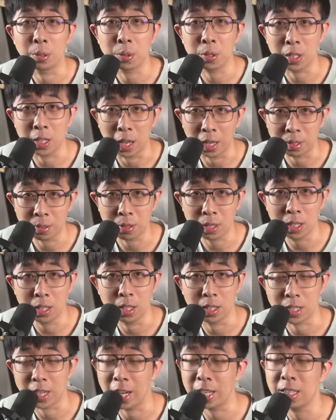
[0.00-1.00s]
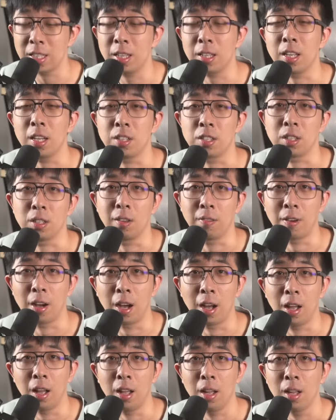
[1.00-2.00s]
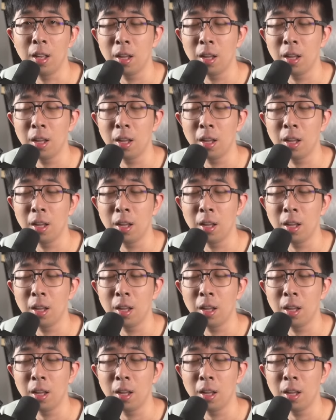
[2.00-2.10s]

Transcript: 去研究可拆卸电池的方案，